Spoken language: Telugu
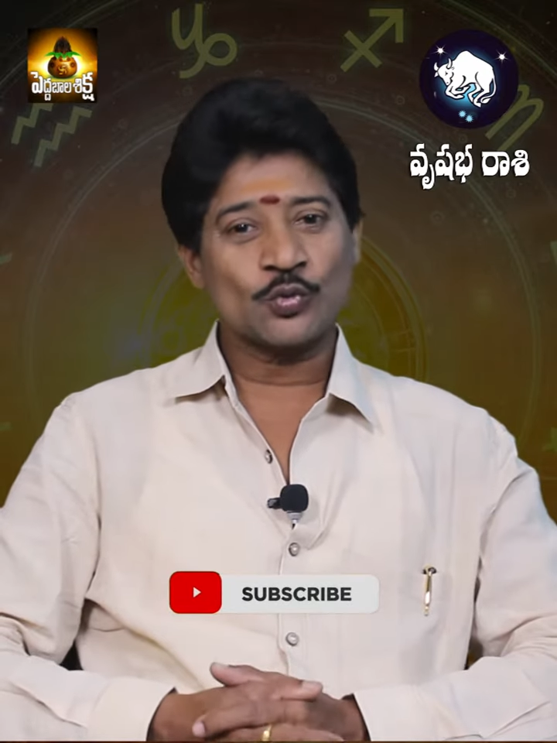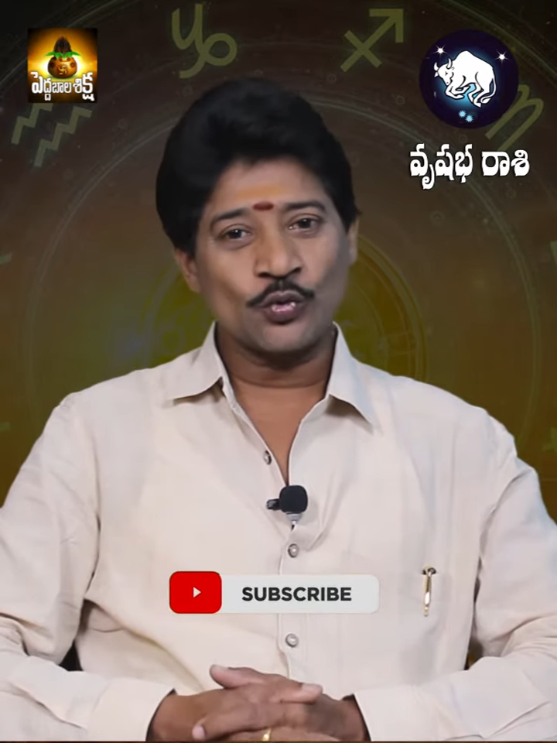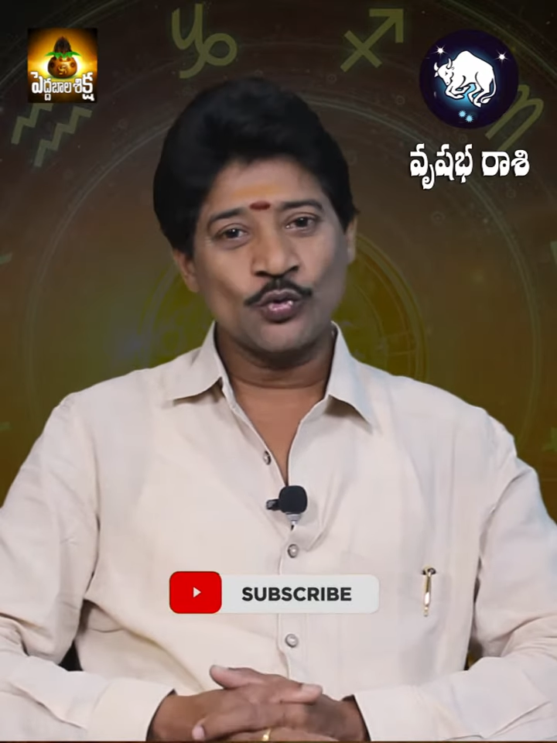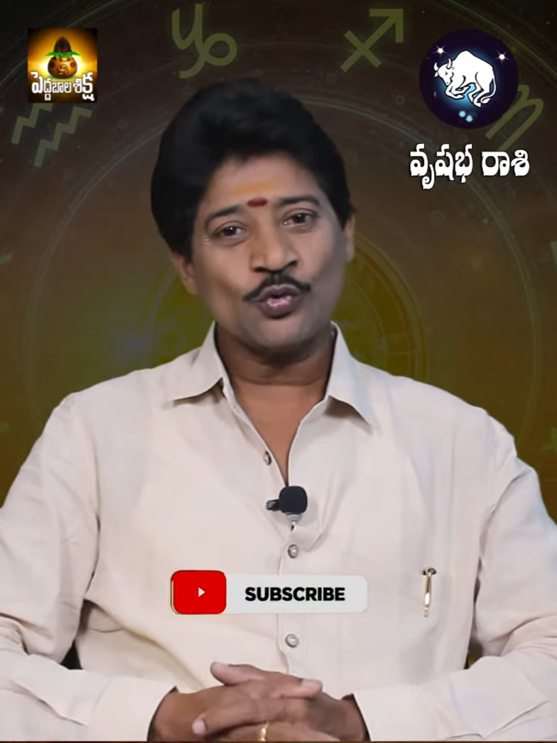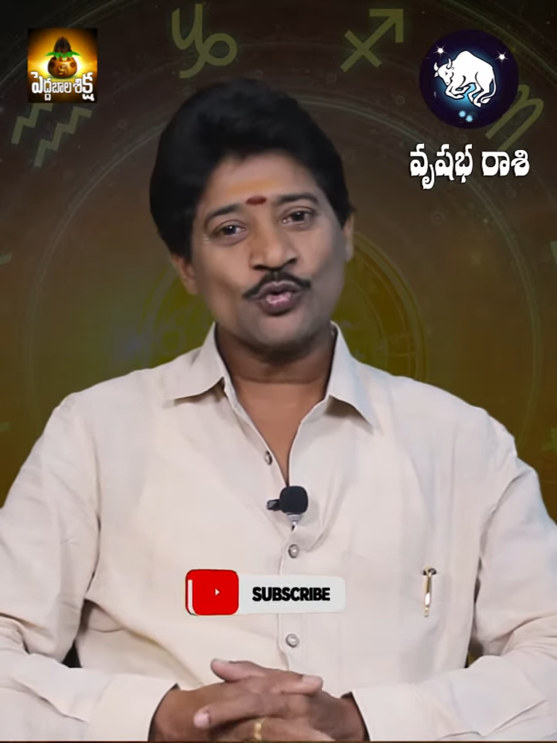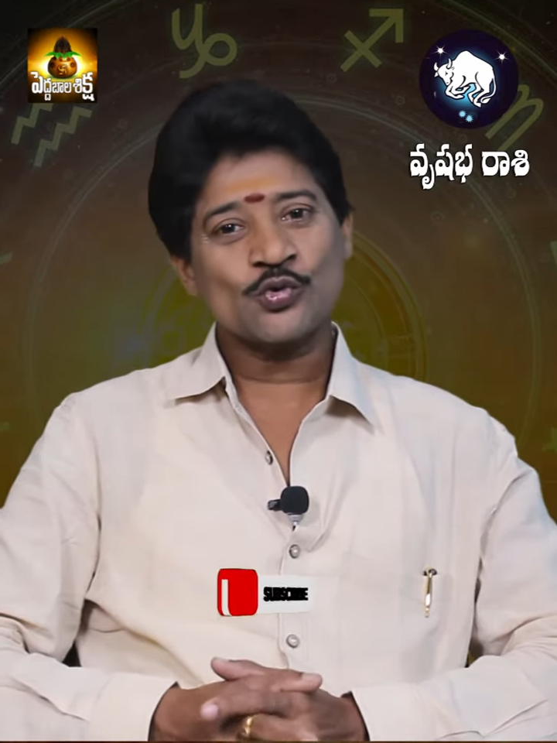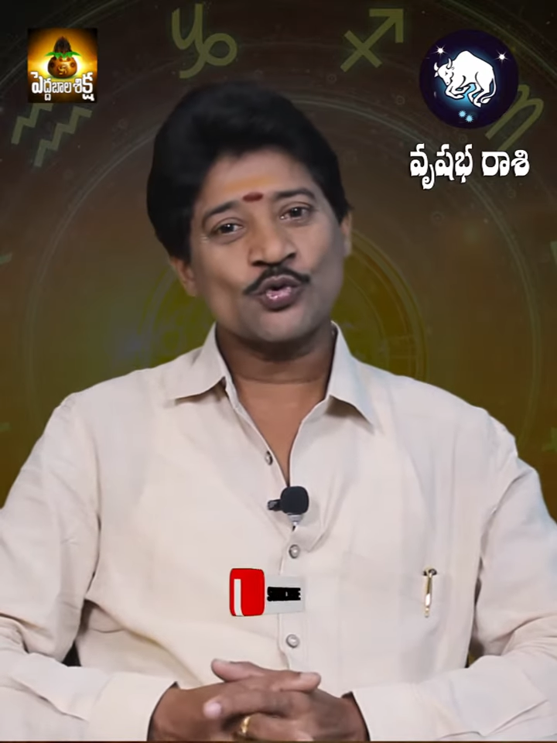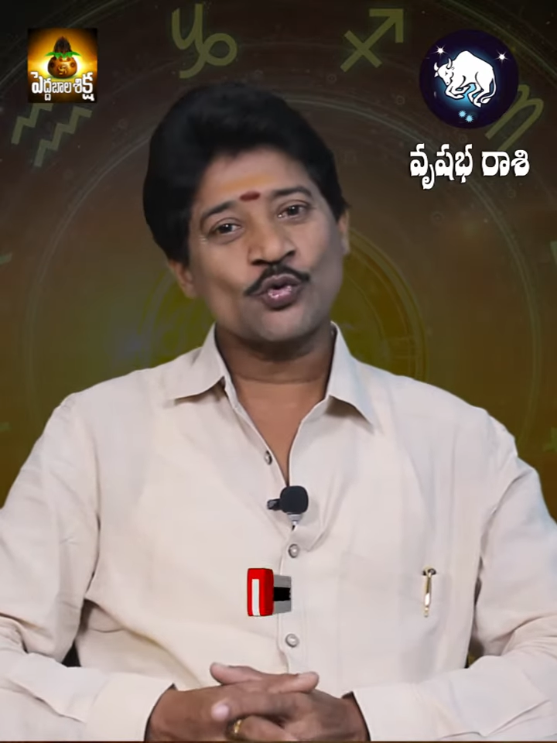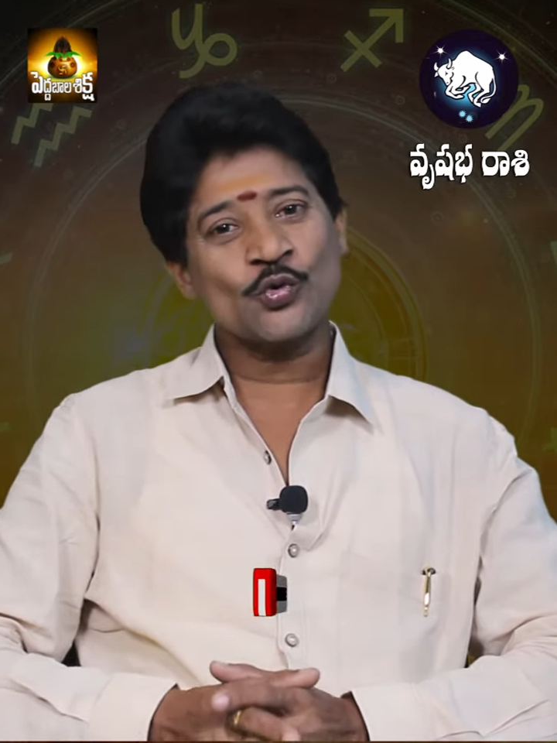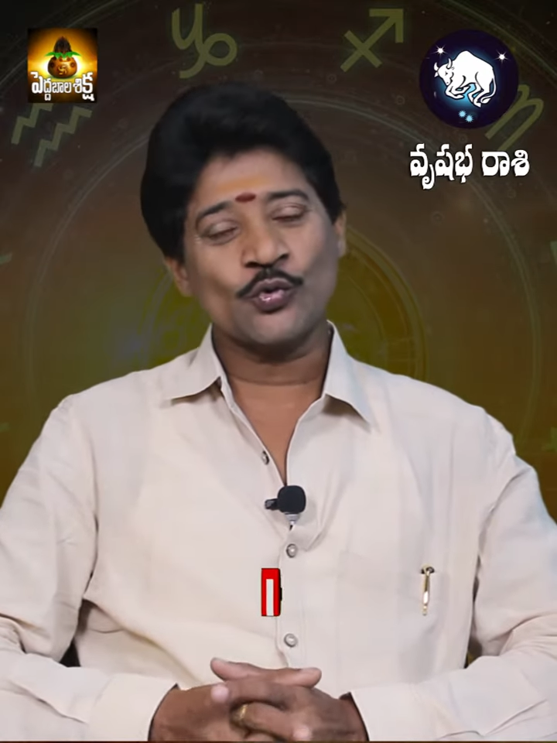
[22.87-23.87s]
శుక్రుడు
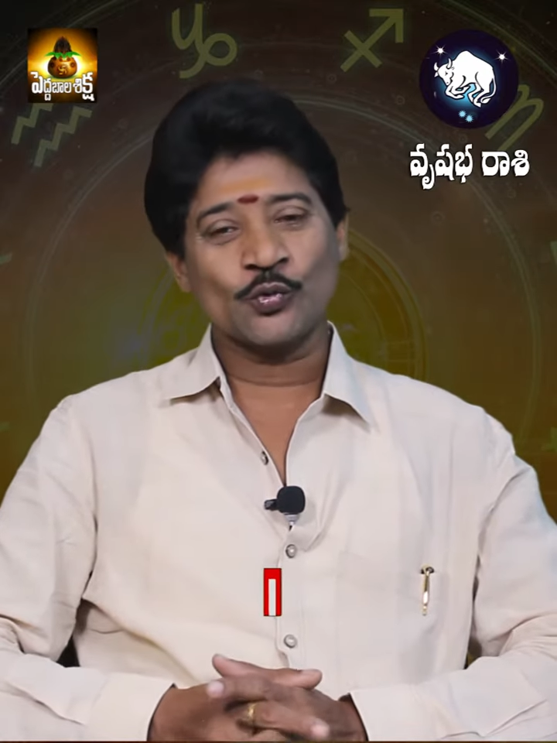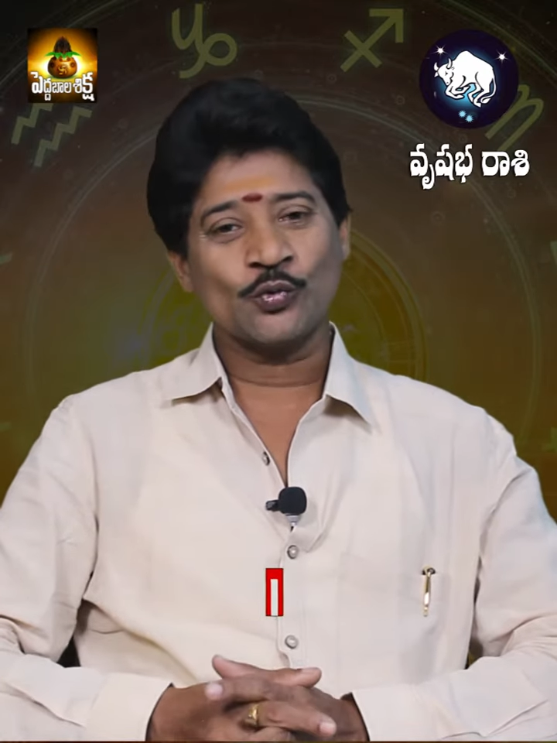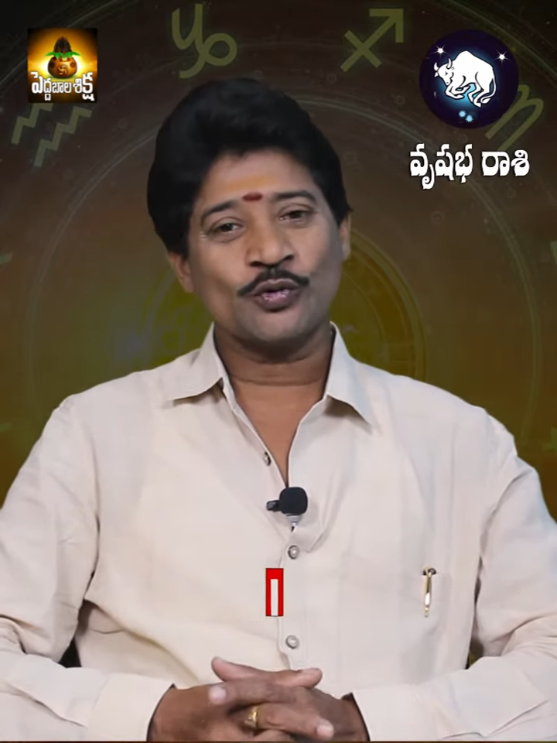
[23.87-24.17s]
శుక్రుడు